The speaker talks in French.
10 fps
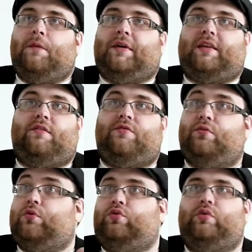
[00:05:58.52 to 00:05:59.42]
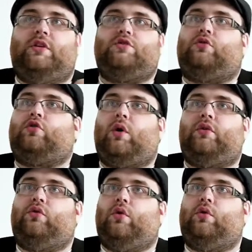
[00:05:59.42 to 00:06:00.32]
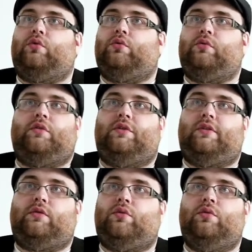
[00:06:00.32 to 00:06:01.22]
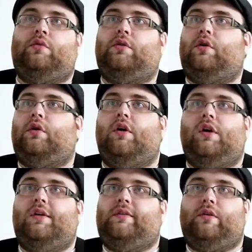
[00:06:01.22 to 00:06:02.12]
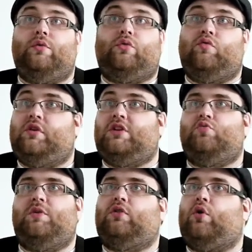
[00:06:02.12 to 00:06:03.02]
bah, qui font que tous ces gens se croisent, se rencontrent, discutent. Euh, c'est eux souvent qui nous mettent en